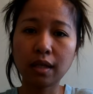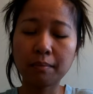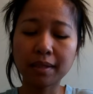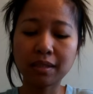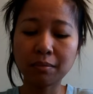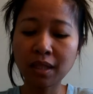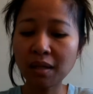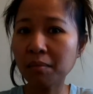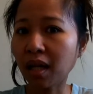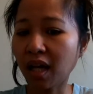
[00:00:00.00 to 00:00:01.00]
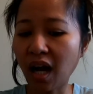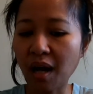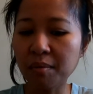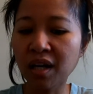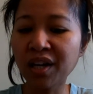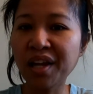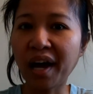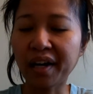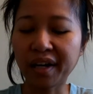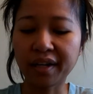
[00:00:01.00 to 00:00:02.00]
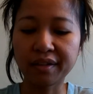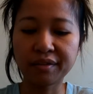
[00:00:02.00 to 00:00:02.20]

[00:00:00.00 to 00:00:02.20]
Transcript: ya masih mending mereka nggak berkeliaran